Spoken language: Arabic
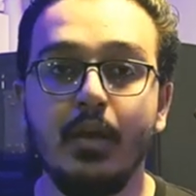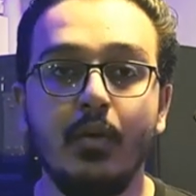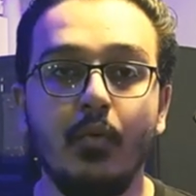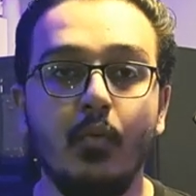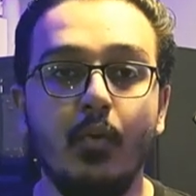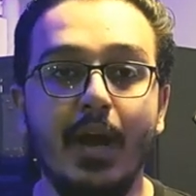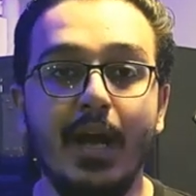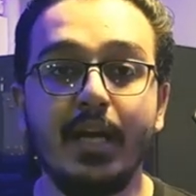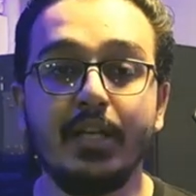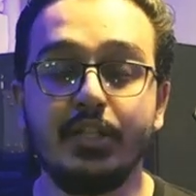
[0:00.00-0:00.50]

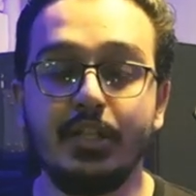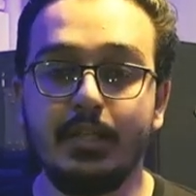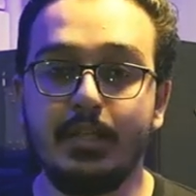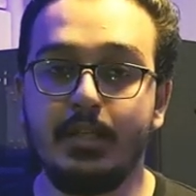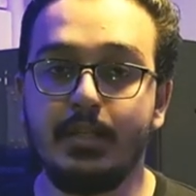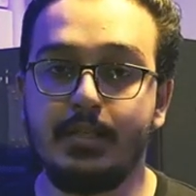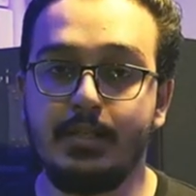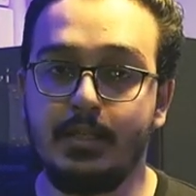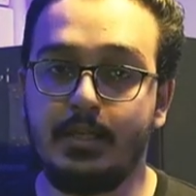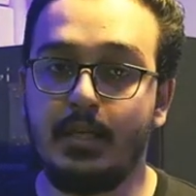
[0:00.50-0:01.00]
وعاشق
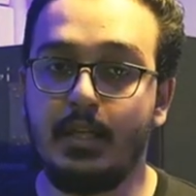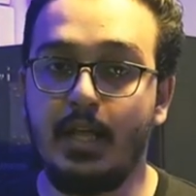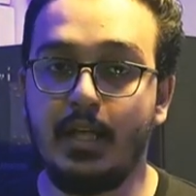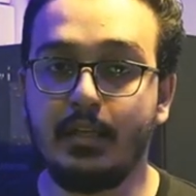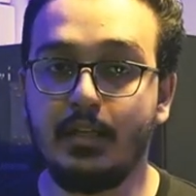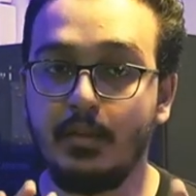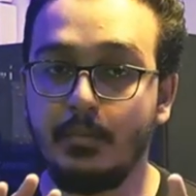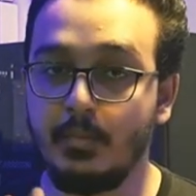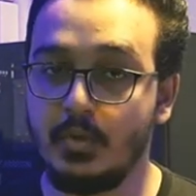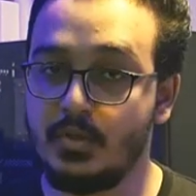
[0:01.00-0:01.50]
للسكه
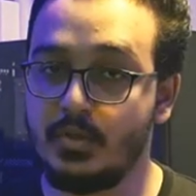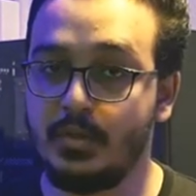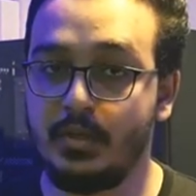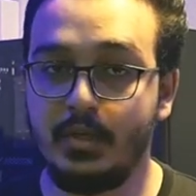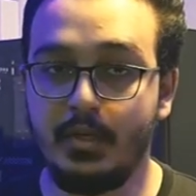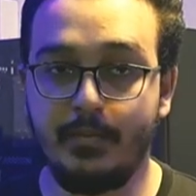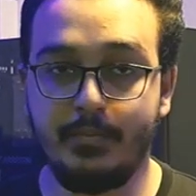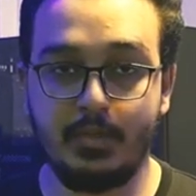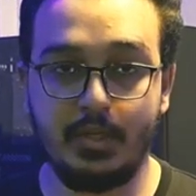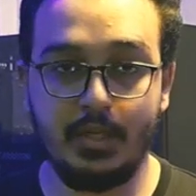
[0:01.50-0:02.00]
الحديد
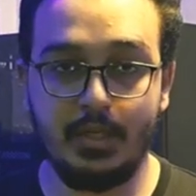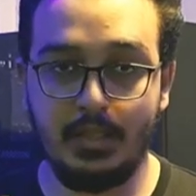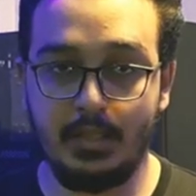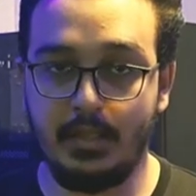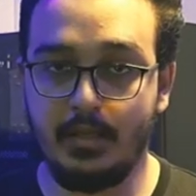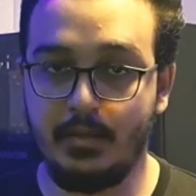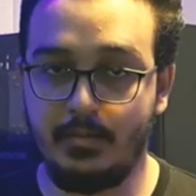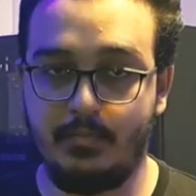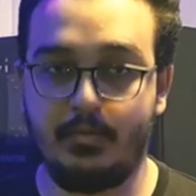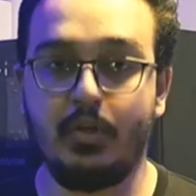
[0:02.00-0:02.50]
المصريه
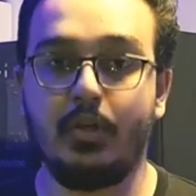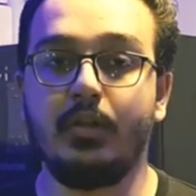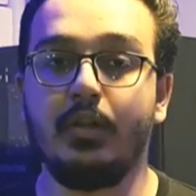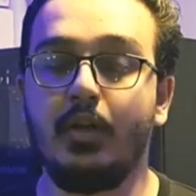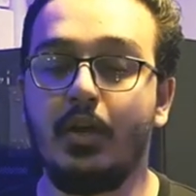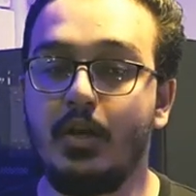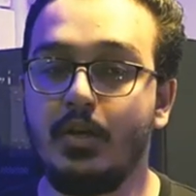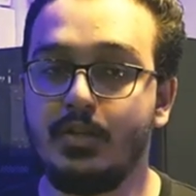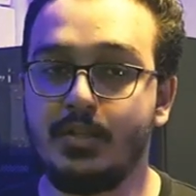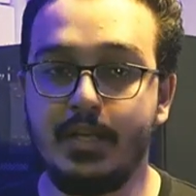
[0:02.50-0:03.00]
بشكل بشكل
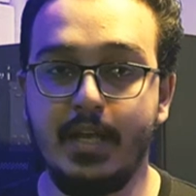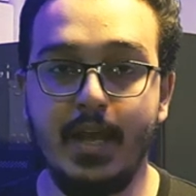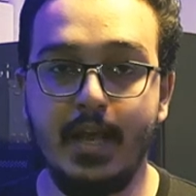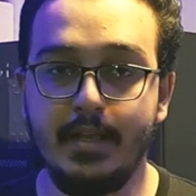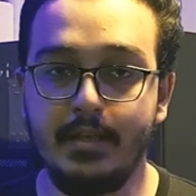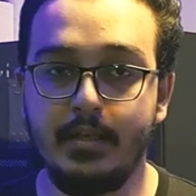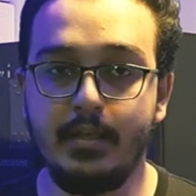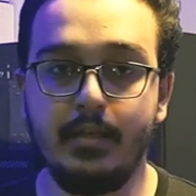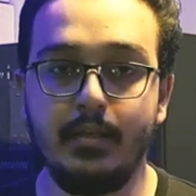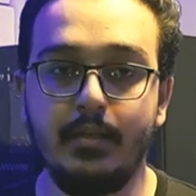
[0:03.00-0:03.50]
خاص
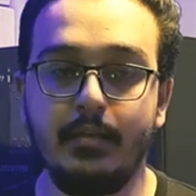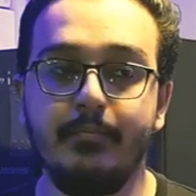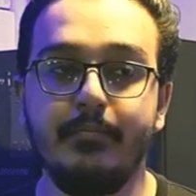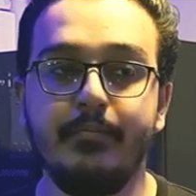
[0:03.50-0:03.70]
يعني